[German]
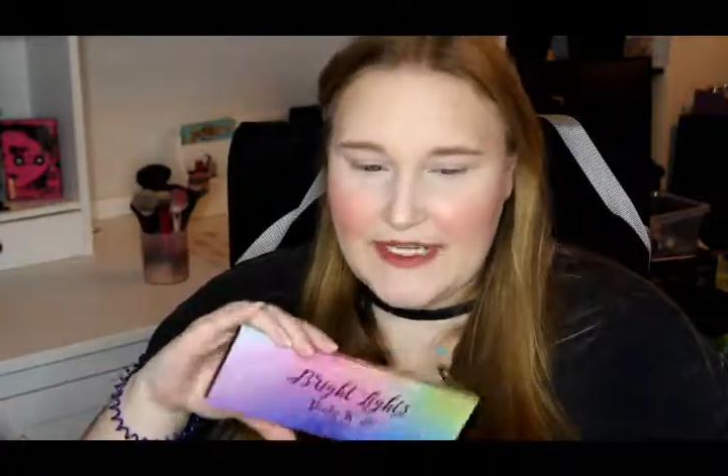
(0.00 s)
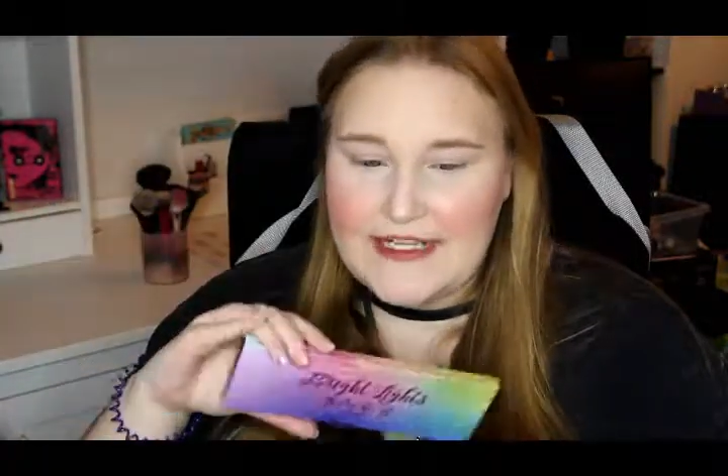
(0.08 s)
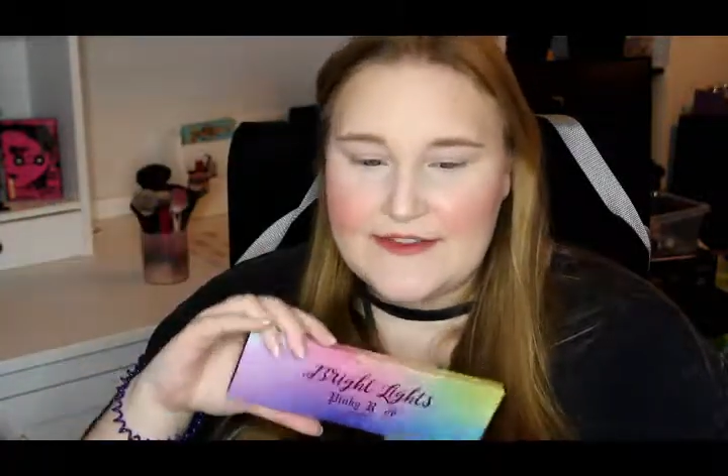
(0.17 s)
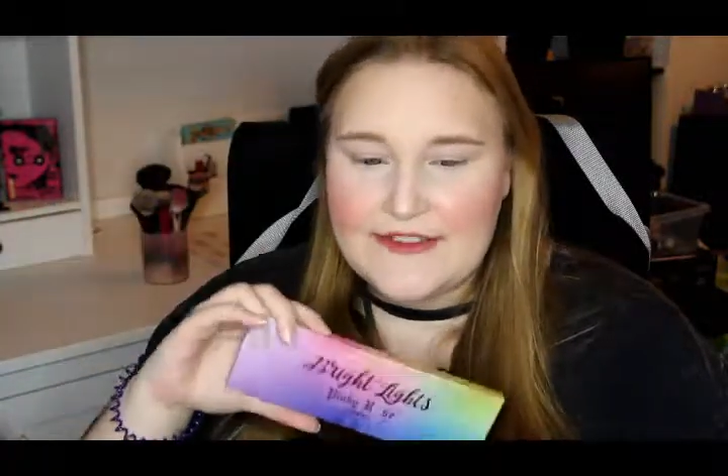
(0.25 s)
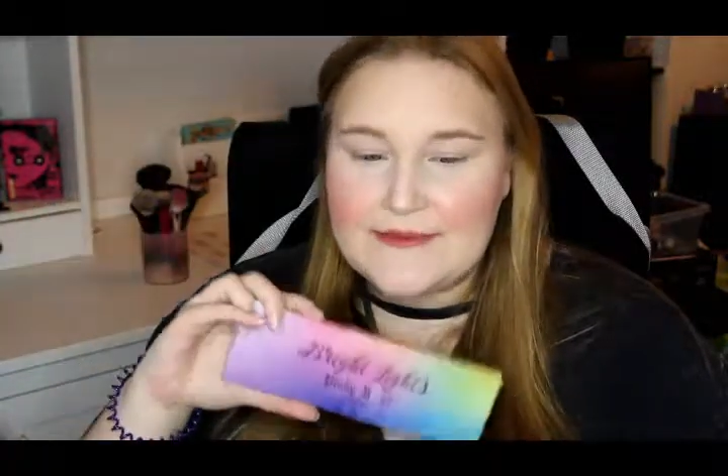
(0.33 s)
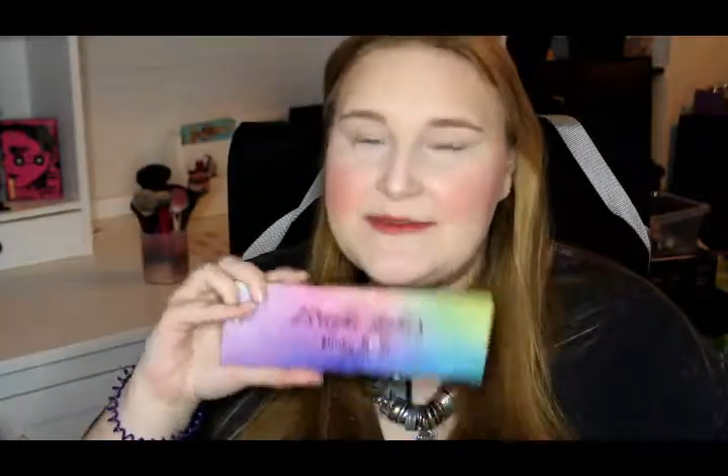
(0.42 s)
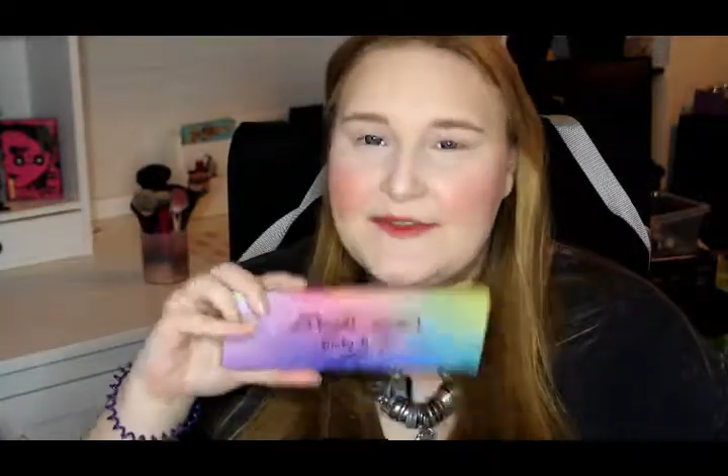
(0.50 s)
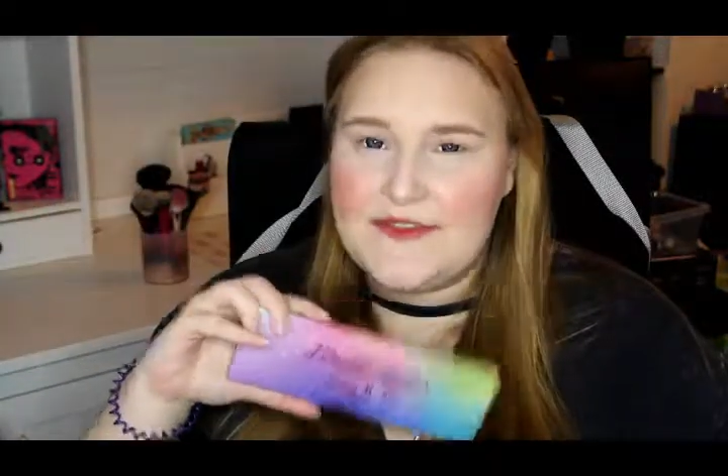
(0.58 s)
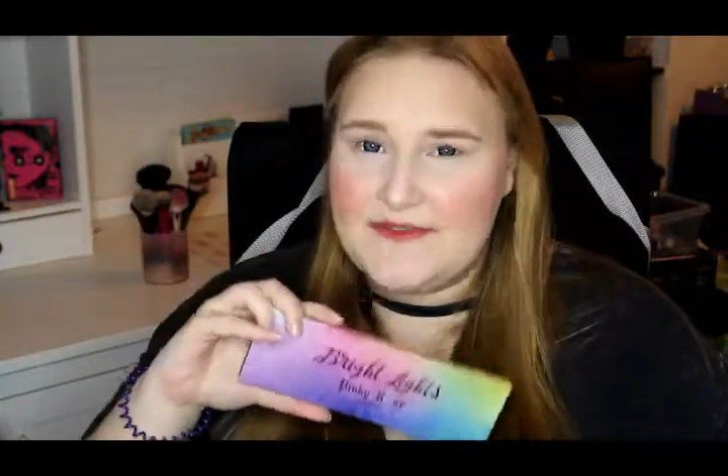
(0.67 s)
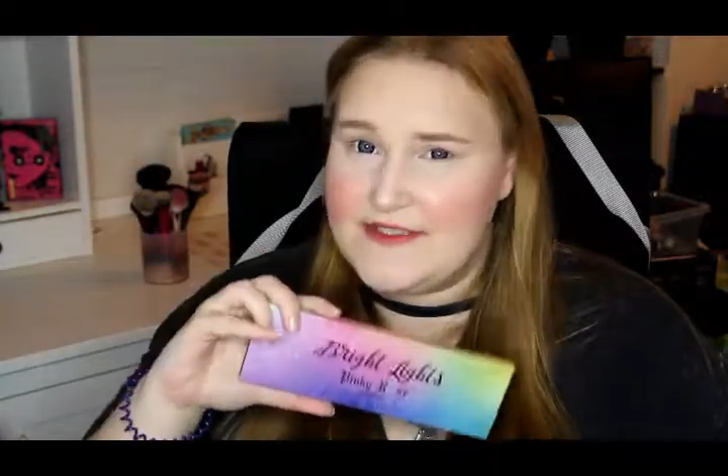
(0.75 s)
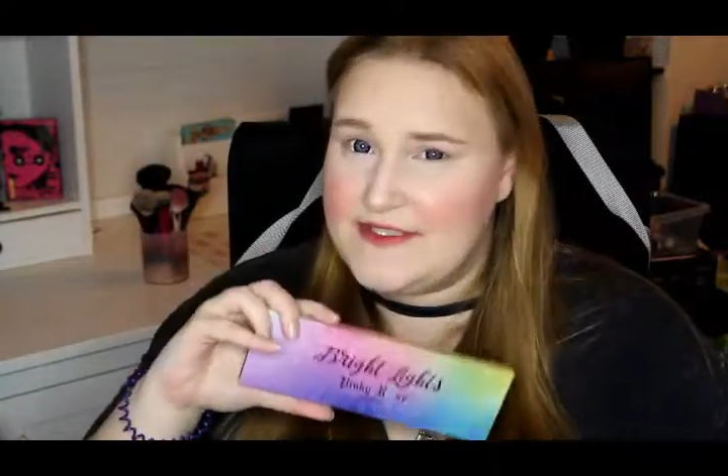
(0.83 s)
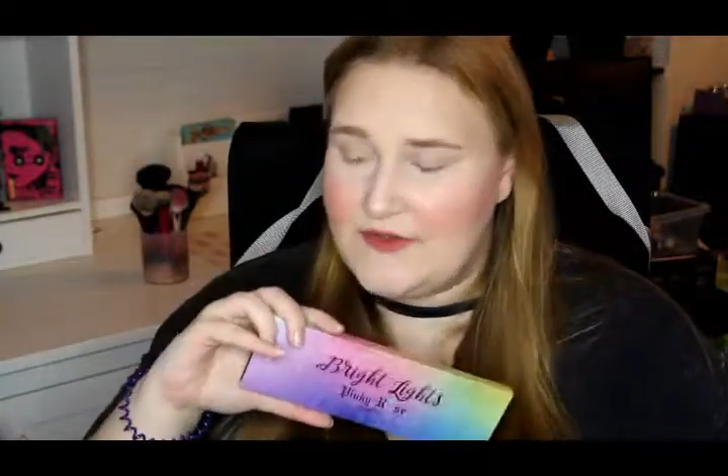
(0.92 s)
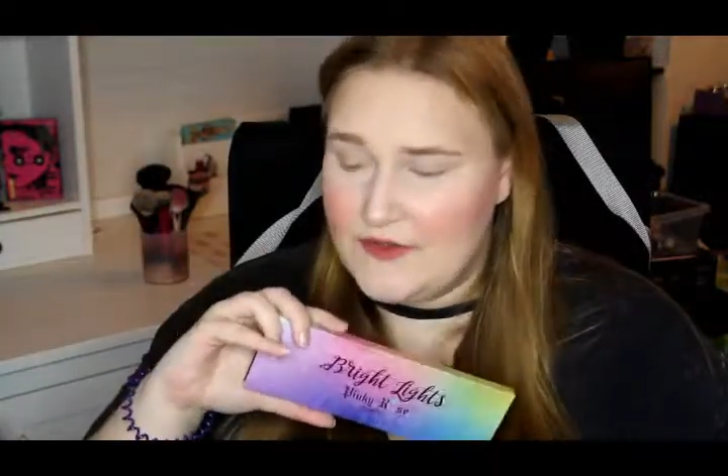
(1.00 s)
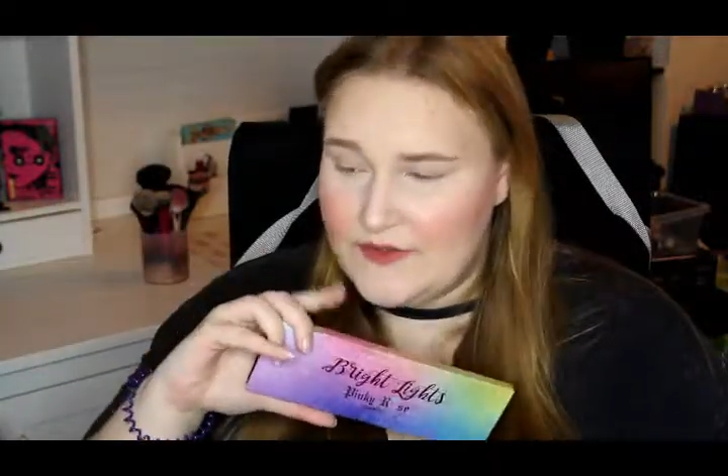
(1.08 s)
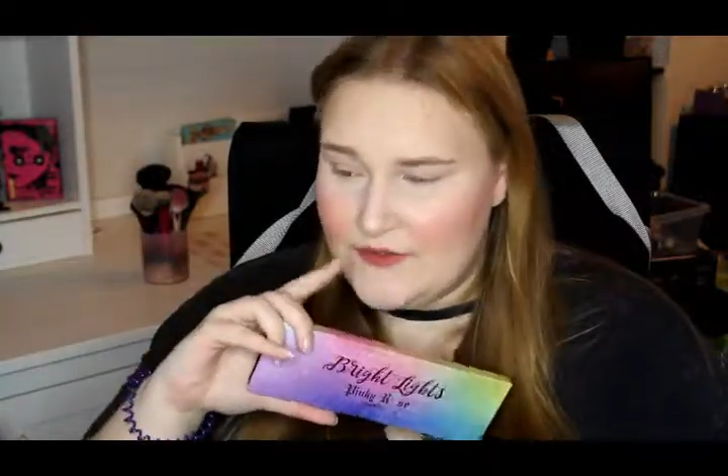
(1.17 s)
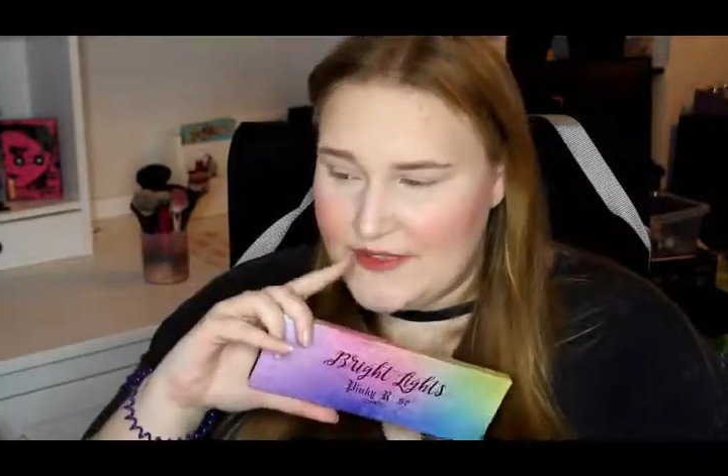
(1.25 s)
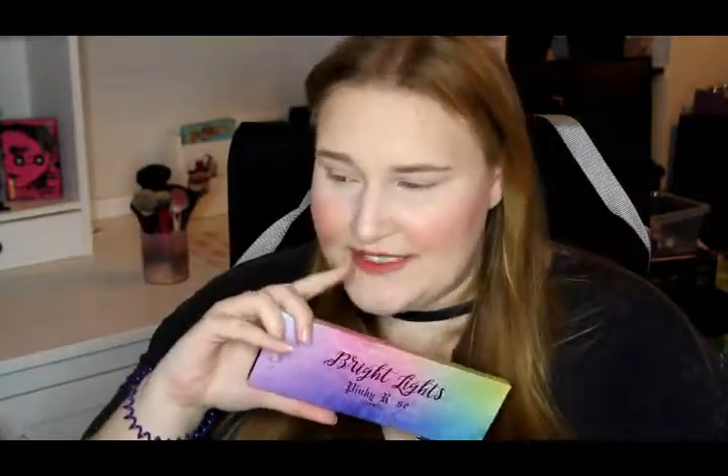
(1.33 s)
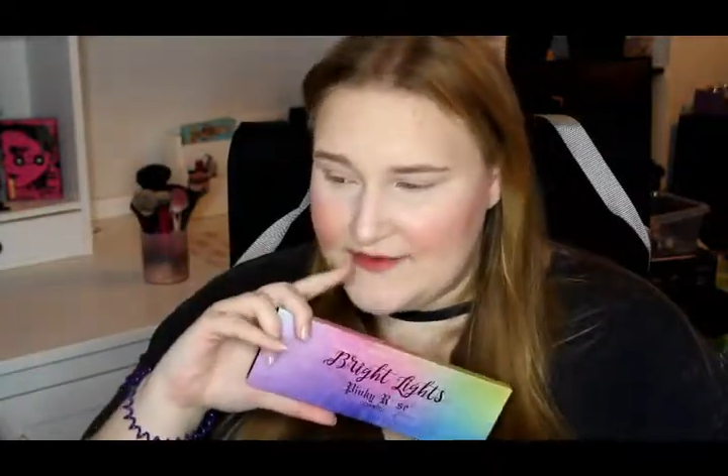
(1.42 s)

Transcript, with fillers: Also ich habe 22 Euro oder